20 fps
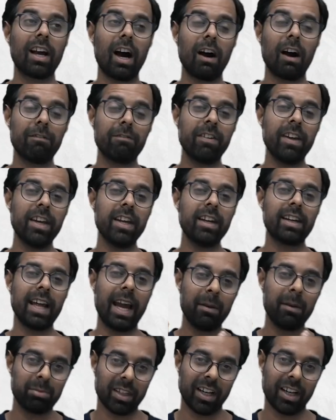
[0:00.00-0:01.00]
काफ़ी
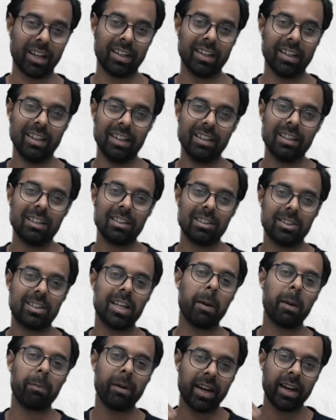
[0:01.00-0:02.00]
टाइम तक
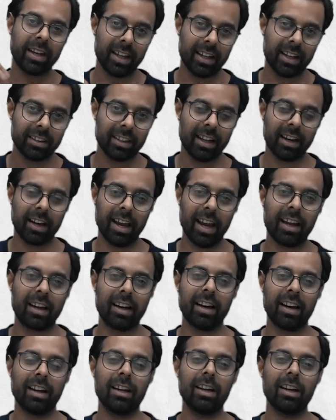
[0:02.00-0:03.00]
जापान के अंदर
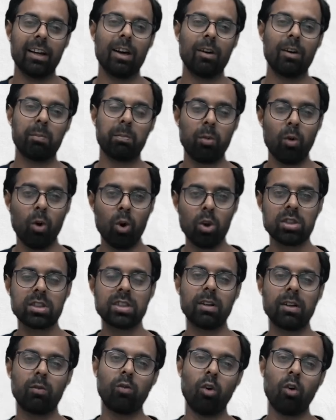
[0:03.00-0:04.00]
रहकर
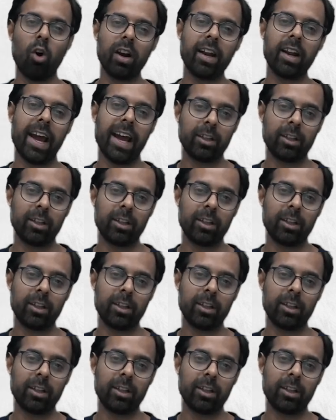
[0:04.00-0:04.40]
पोस्ट वॉर